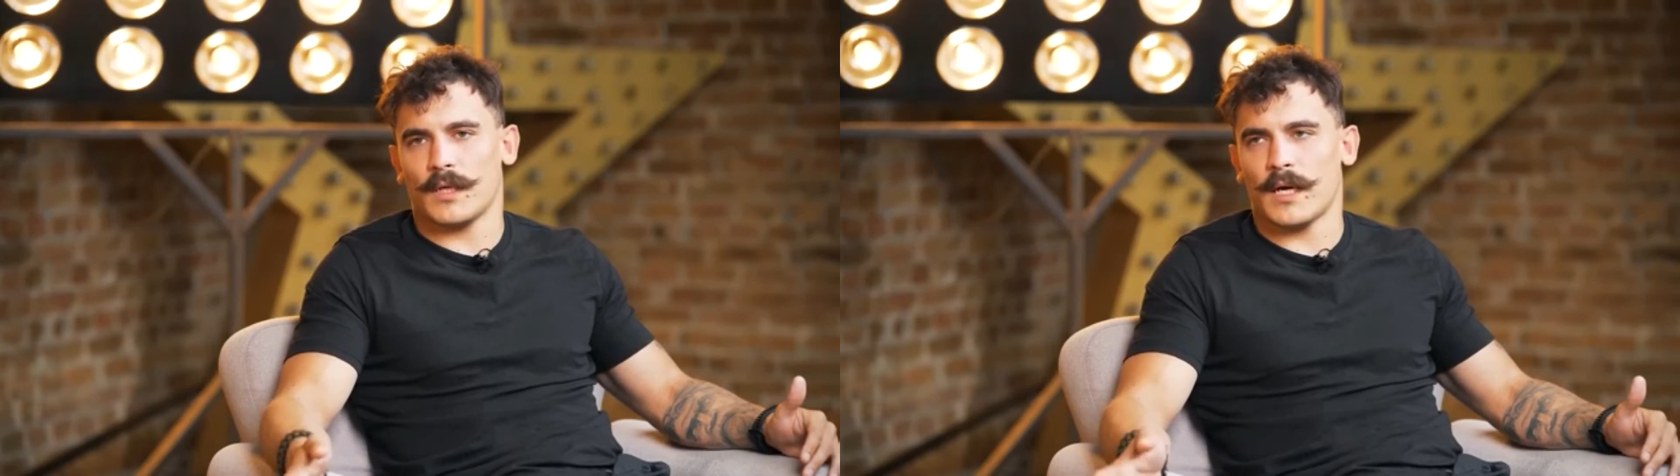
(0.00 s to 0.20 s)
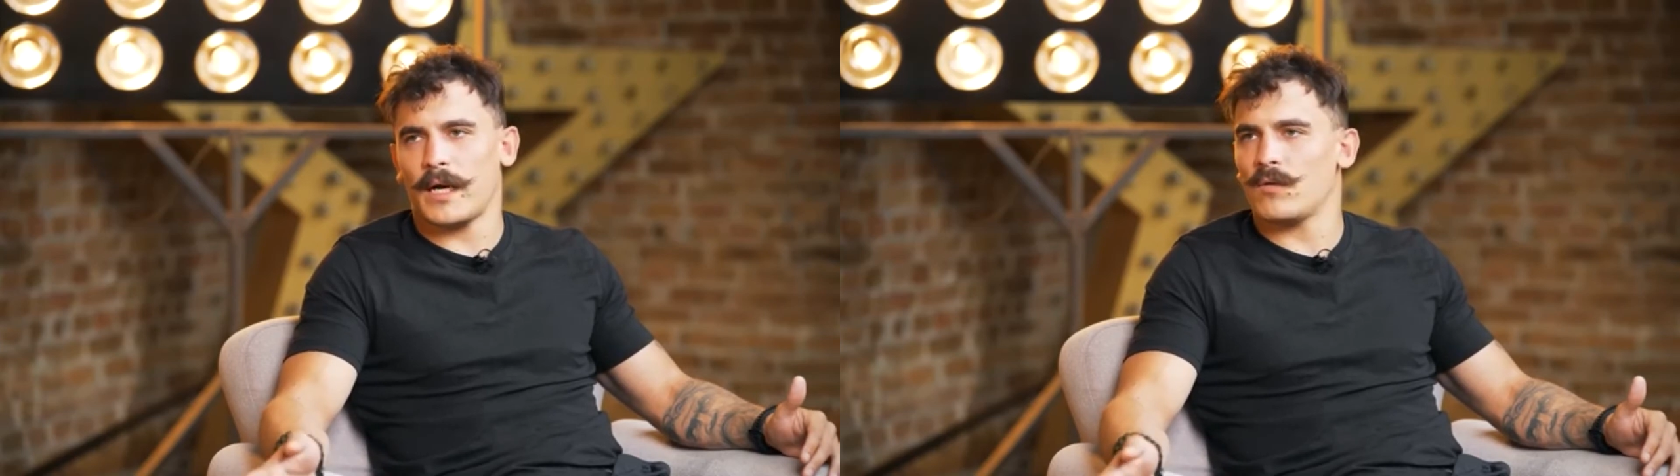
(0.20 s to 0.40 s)

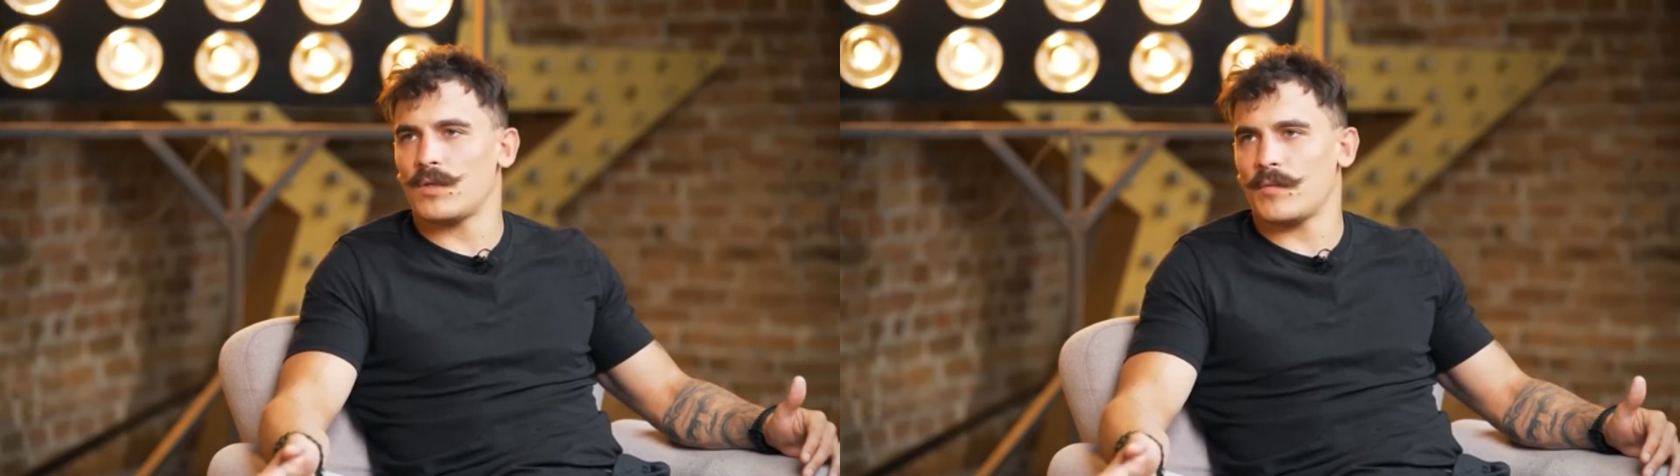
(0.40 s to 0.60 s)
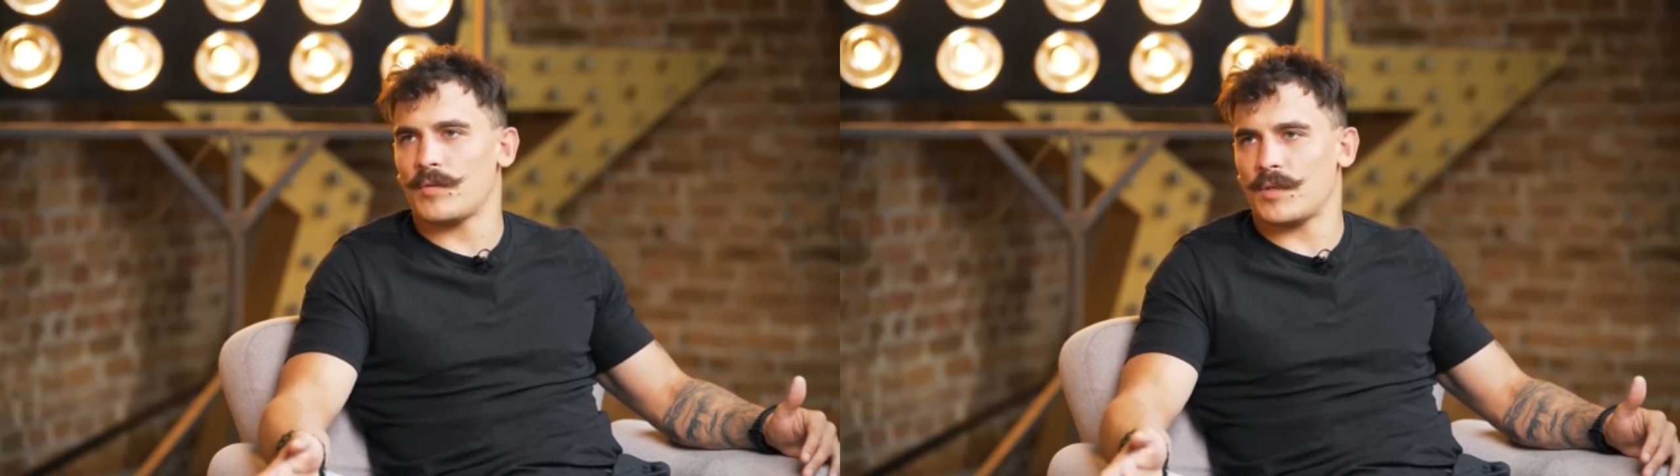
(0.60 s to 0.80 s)
какая у
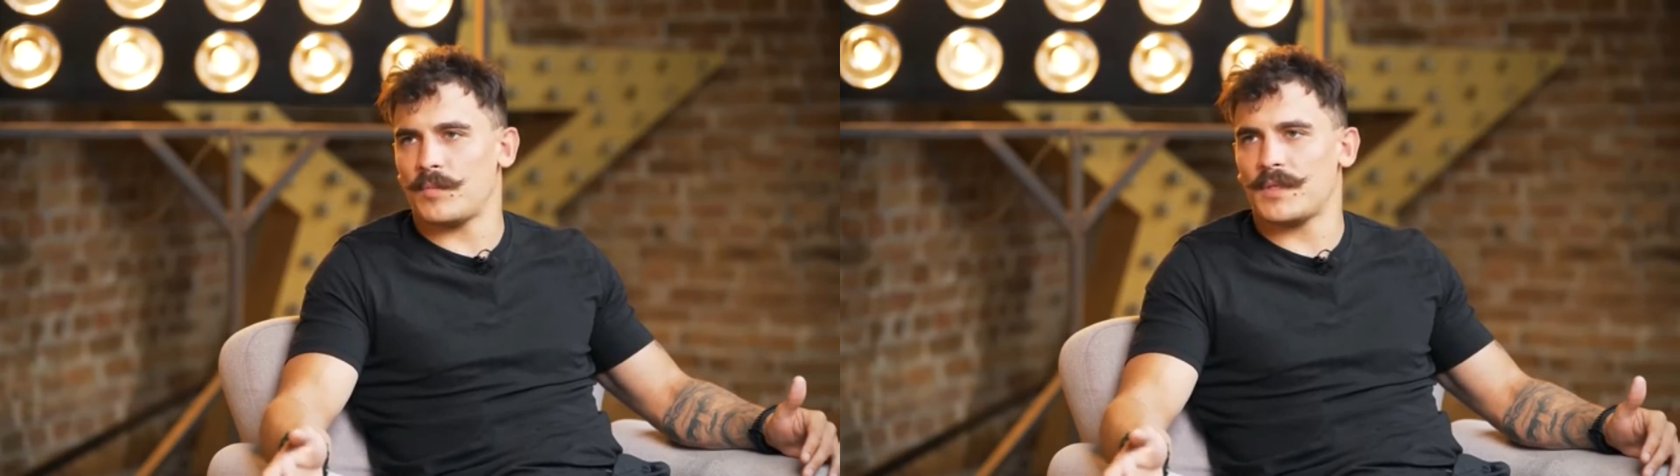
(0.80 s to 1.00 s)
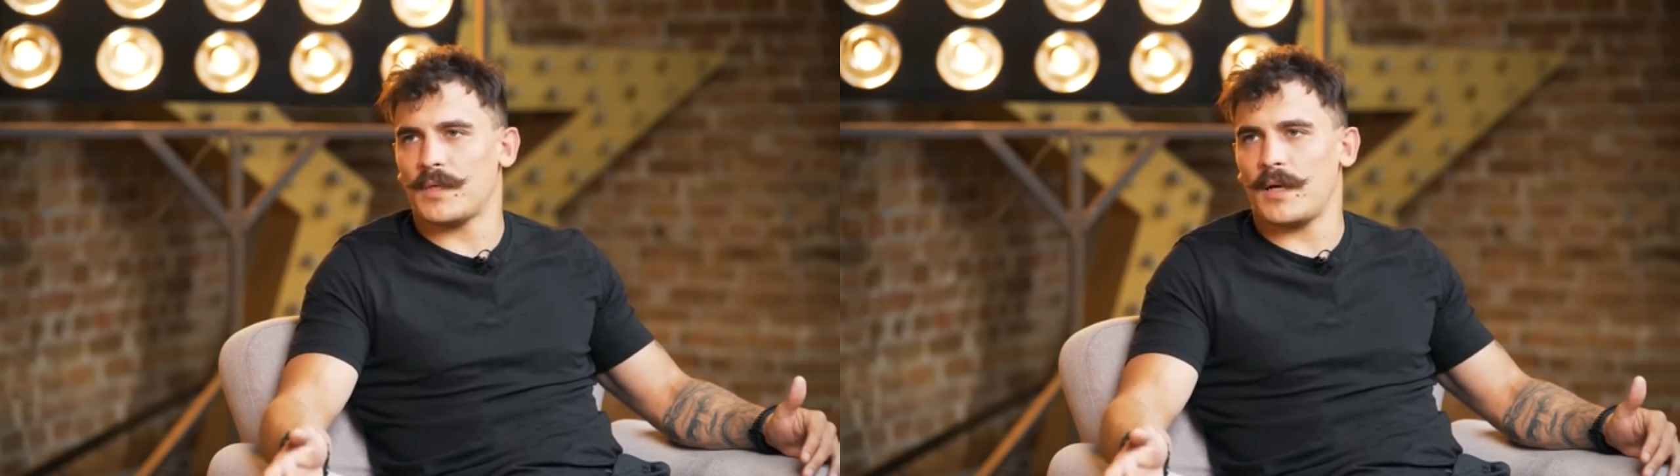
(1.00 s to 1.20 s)
тебя вообще
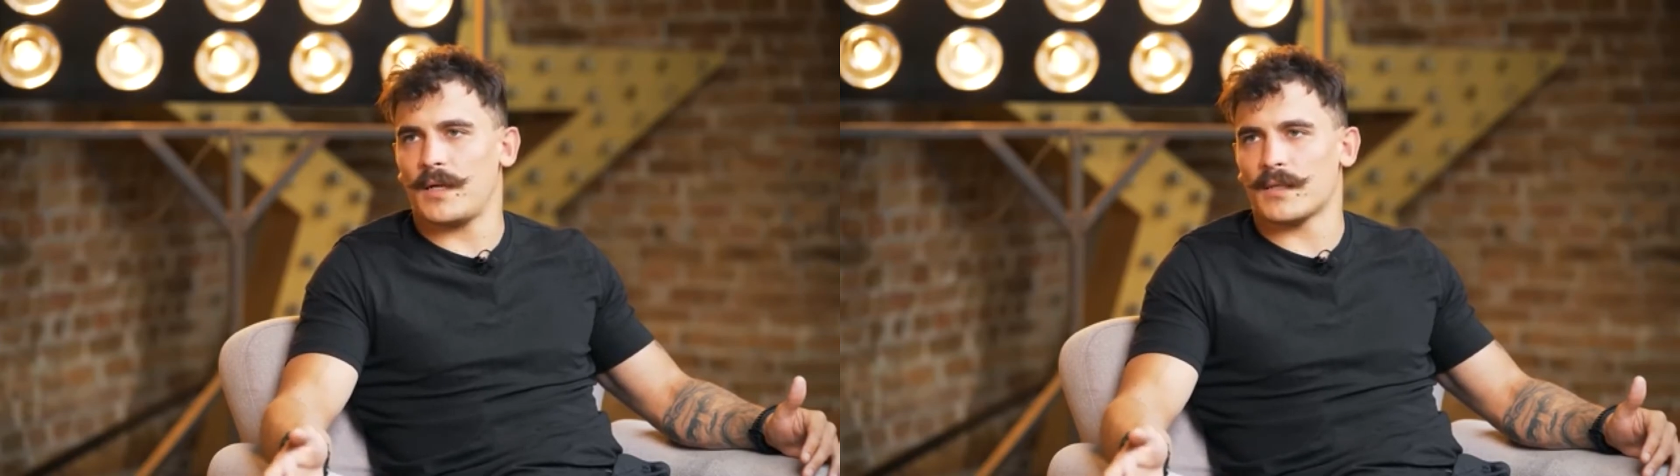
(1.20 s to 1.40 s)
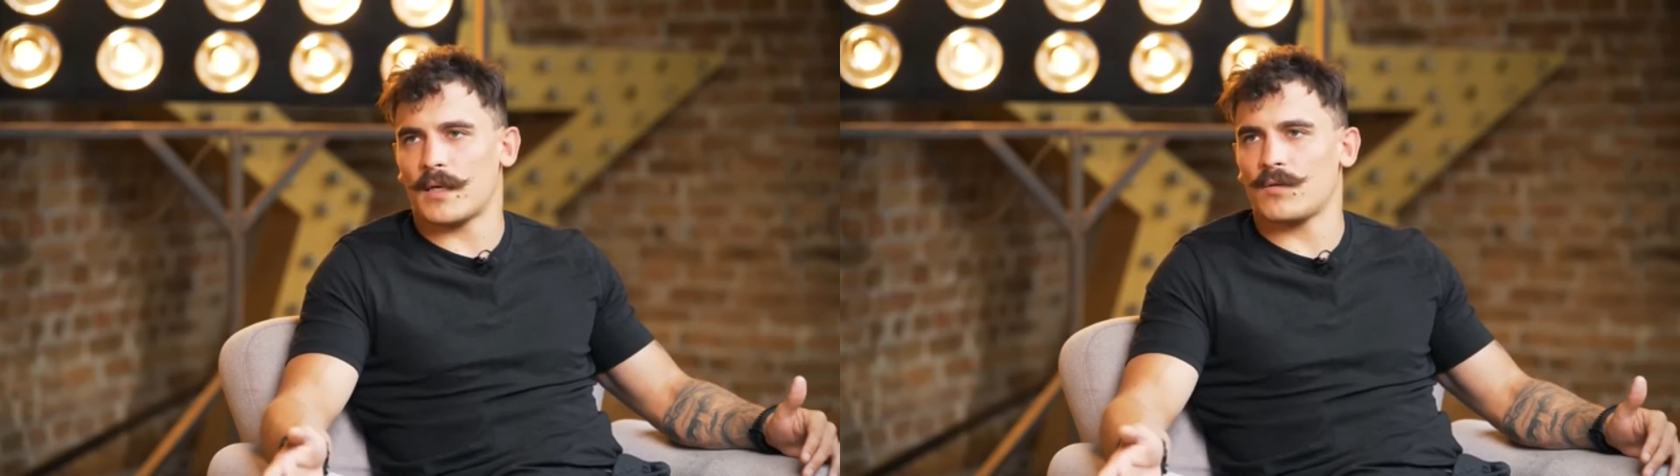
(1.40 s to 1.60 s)

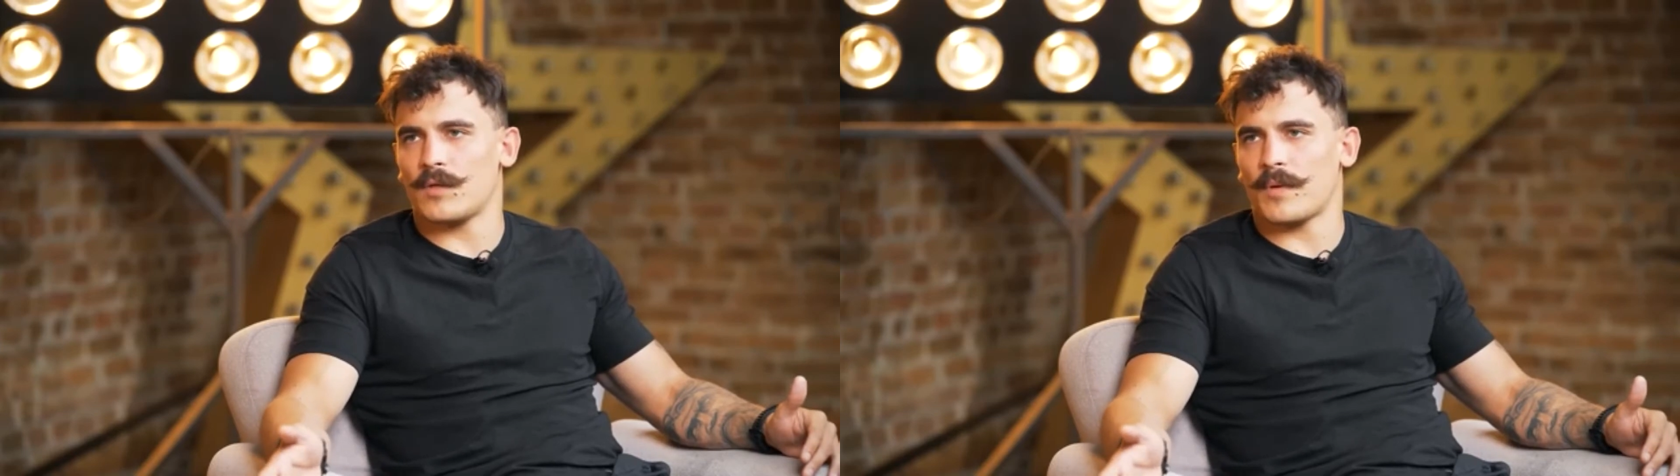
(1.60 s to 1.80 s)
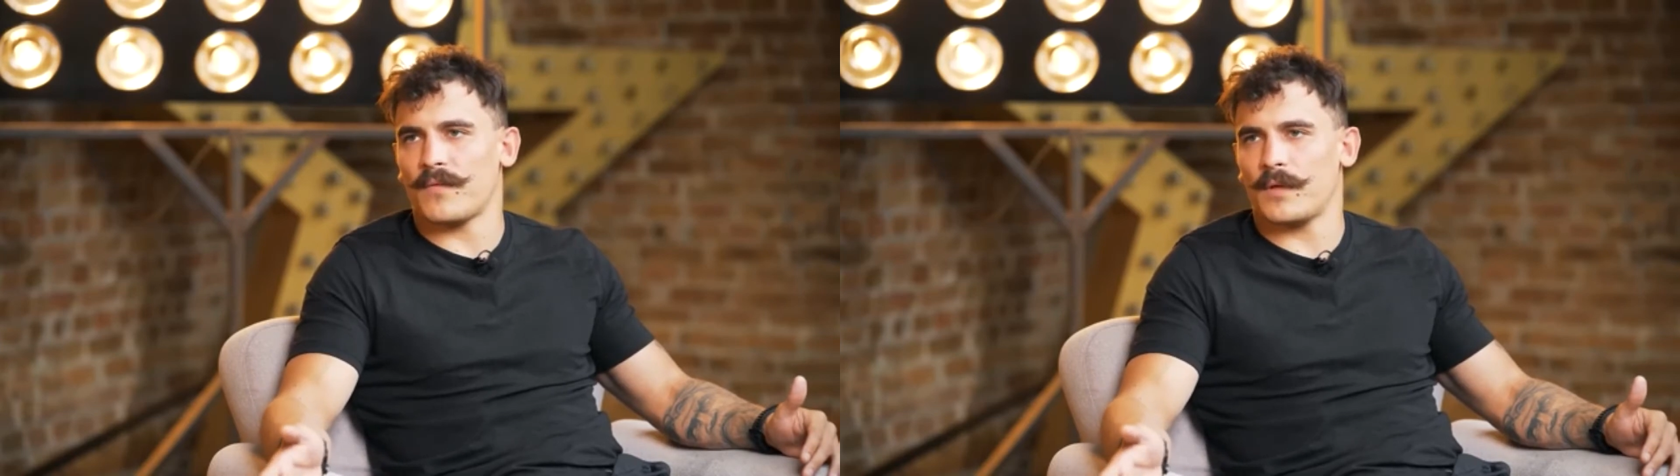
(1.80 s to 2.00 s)
специальность, какая у
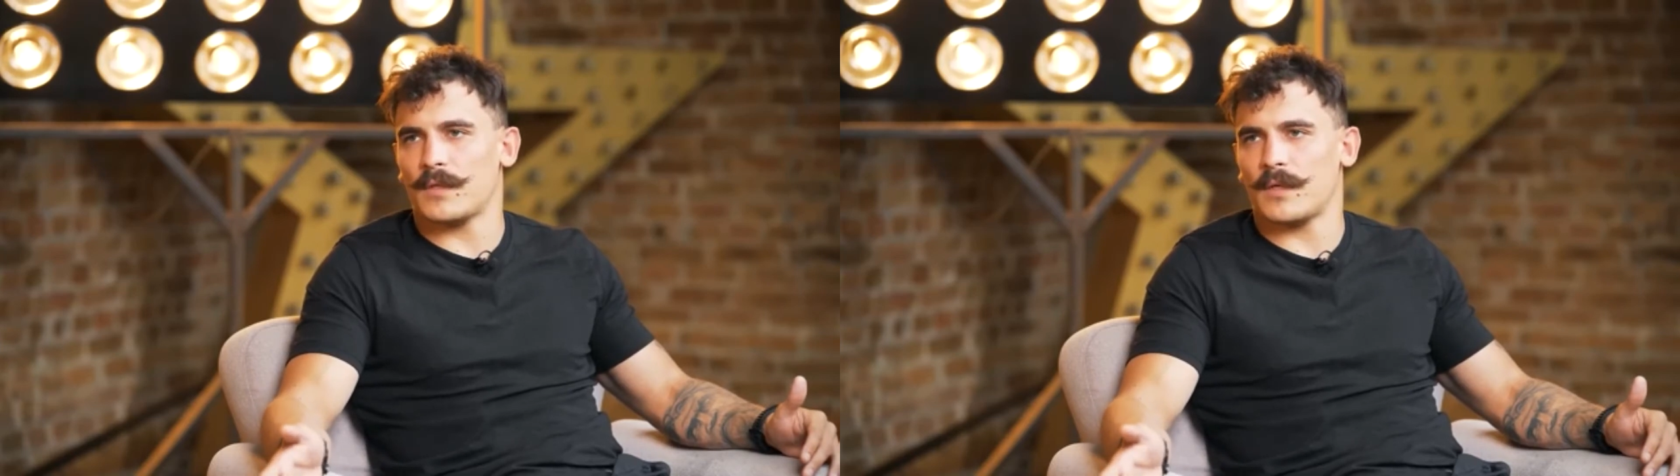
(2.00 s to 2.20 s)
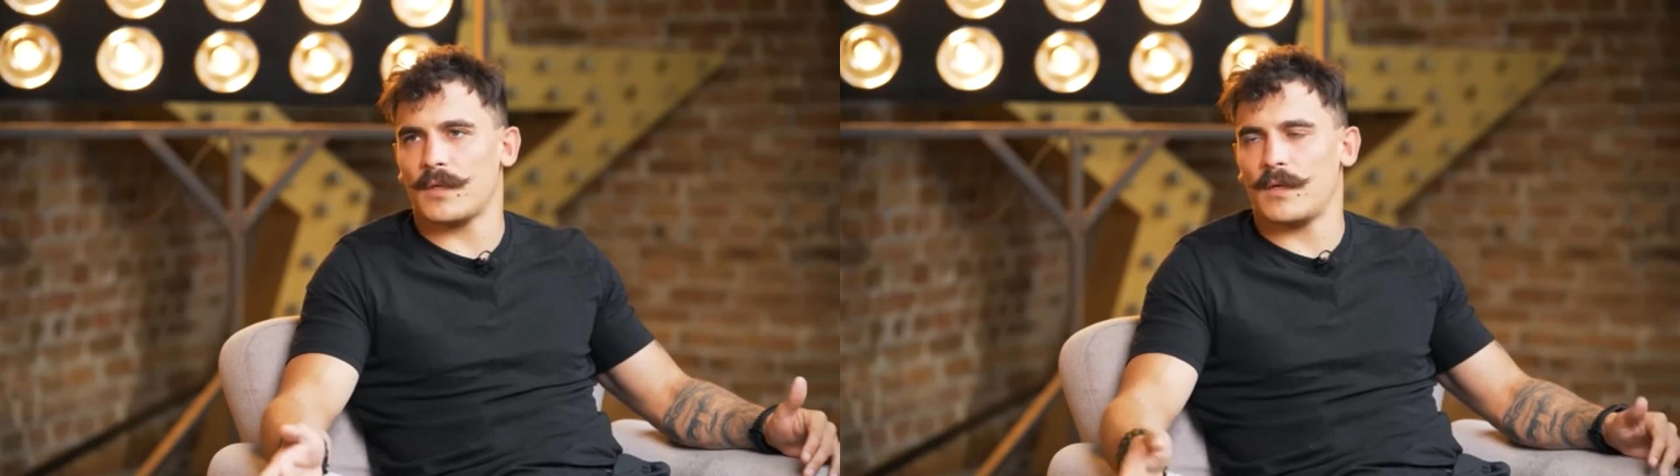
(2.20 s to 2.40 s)
тебя
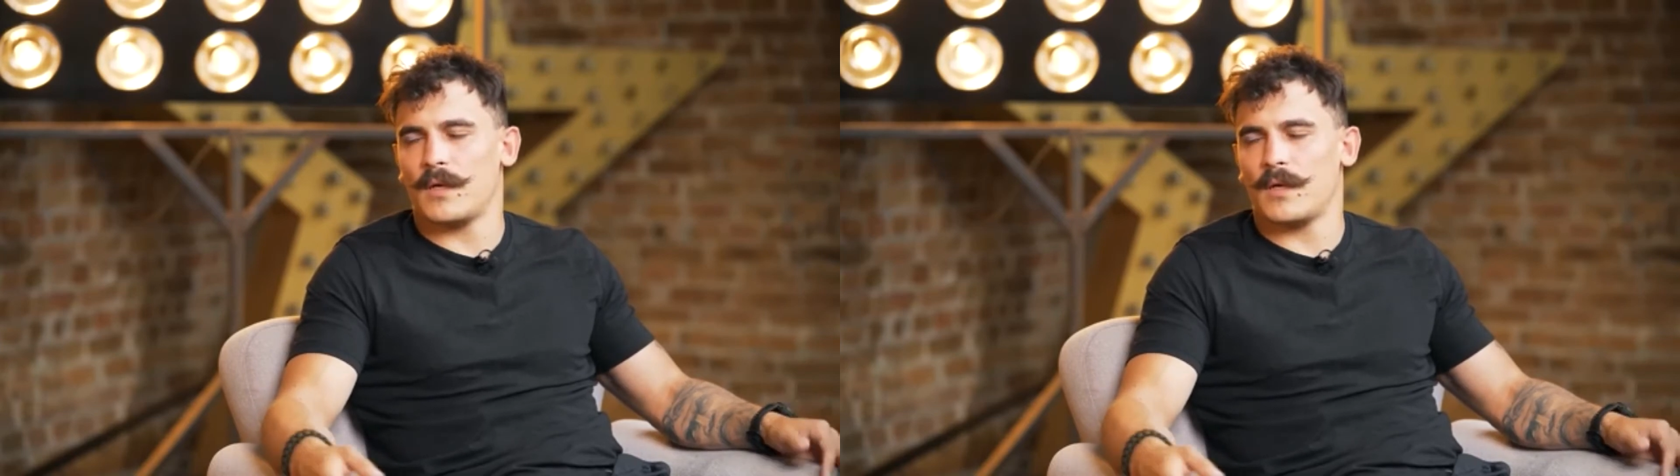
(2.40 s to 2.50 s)
профессия?